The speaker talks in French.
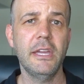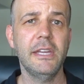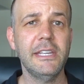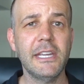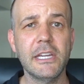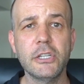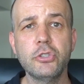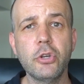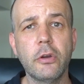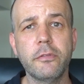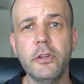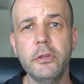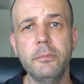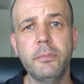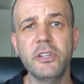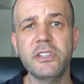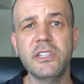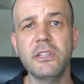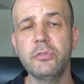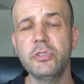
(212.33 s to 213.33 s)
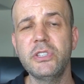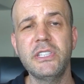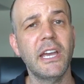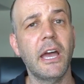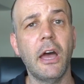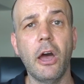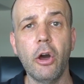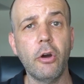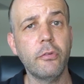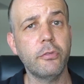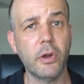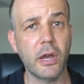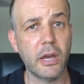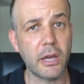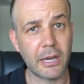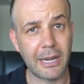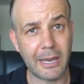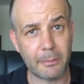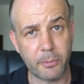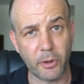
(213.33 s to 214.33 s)
Et un jour, votre boss, il vous dira au
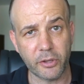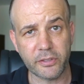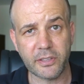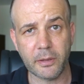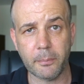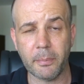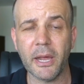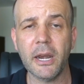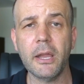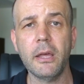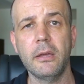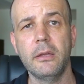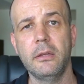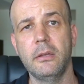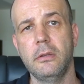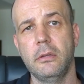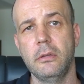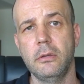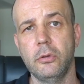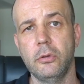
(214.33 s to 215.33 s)
revoir, la porte, c'est par là.